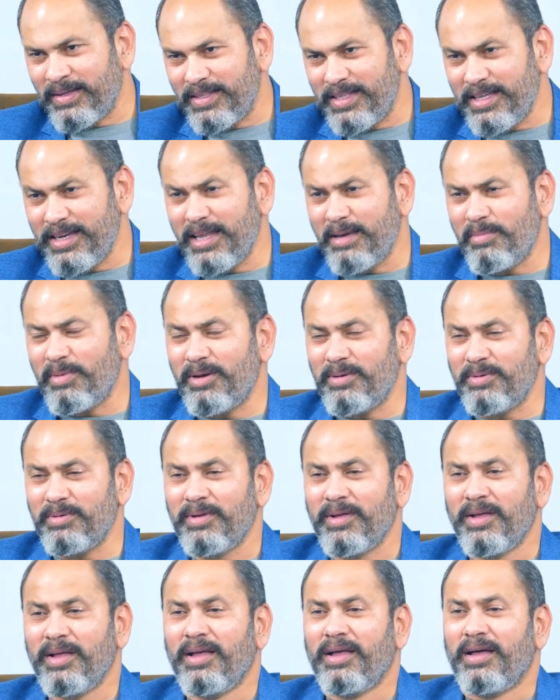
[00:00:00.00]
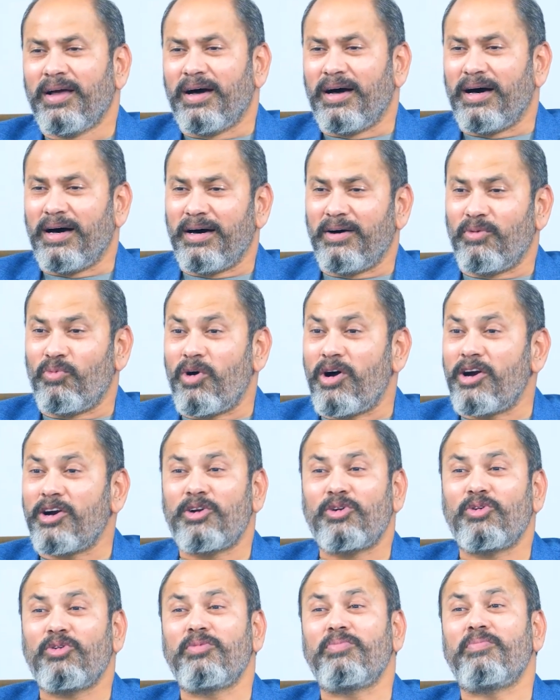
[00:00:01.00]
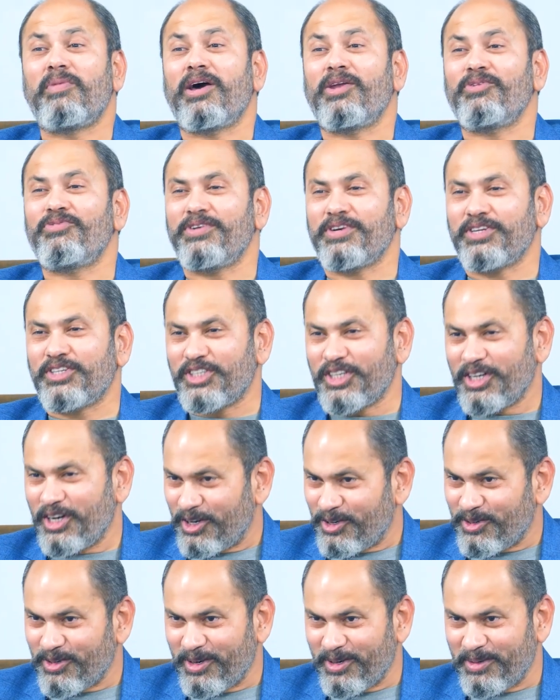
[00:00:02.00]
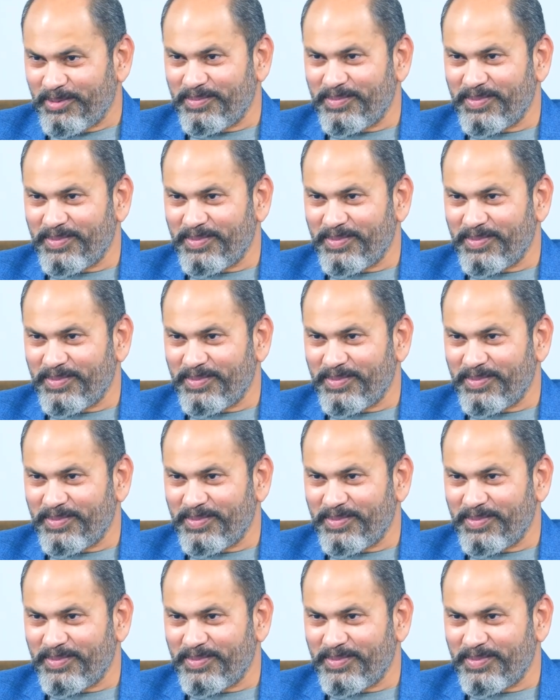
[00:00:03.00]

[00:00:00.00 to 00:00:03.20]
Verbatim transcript: దీన్నే మనం వార్డ్రోబ్ మాల్ ఫంక్షన్ అంటుంటాం